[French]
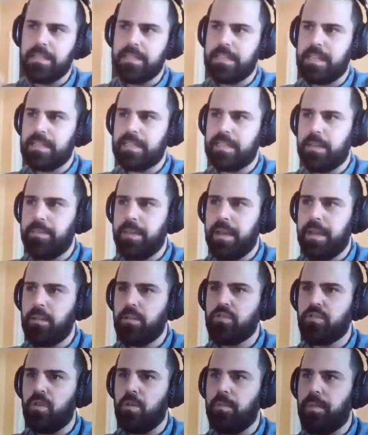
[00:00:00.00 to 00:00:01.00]
Ces
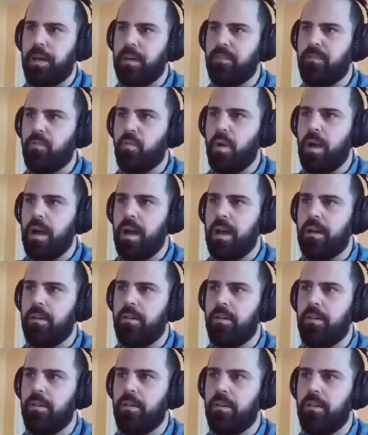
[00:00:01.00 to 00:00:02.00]
asclépiades-là sont parfois
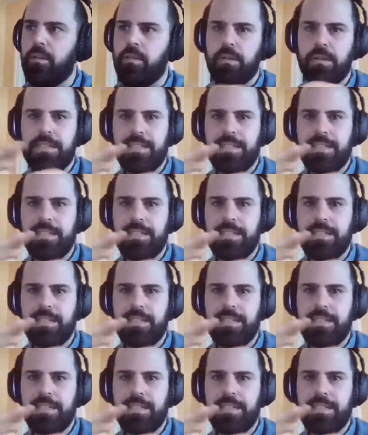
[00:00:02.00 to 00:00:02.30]
euh,